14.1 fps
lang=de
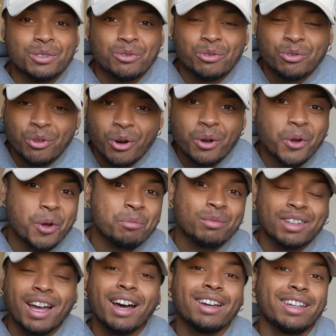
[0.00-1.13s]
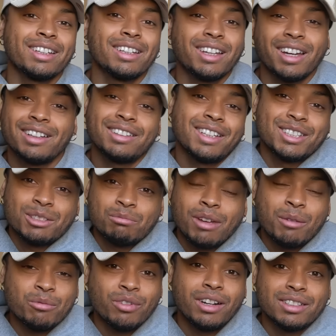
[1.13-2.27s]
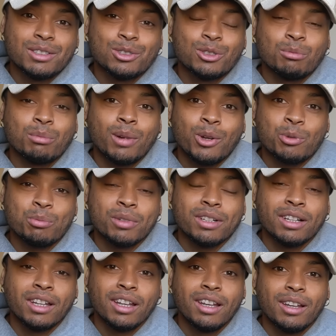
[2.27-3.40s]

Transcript: vollkommen nachgehen kann, jetzt in meinem Fall ist es zum Beispiel